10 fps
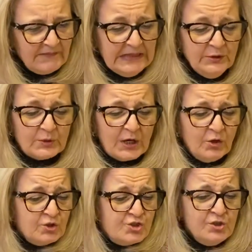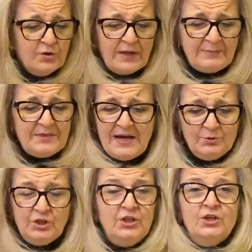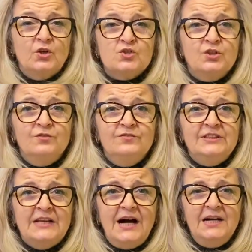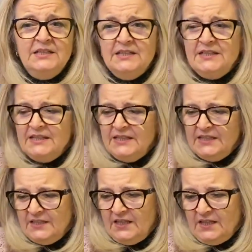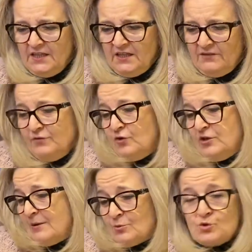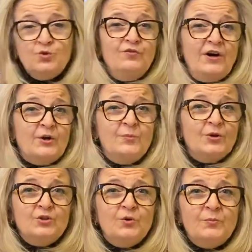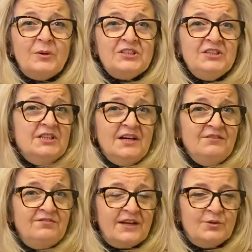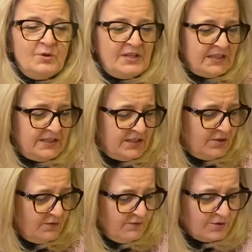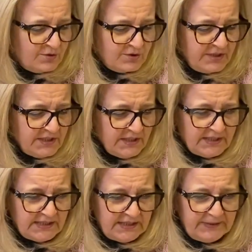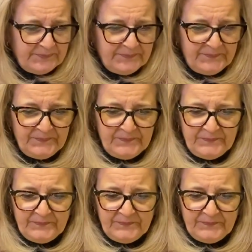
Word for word: Allora, oggi non abbiamo delle grosse novità, eh, vi vogliamo solo fare un po' di compagnia, fare due chiacchiere con voi e, mm,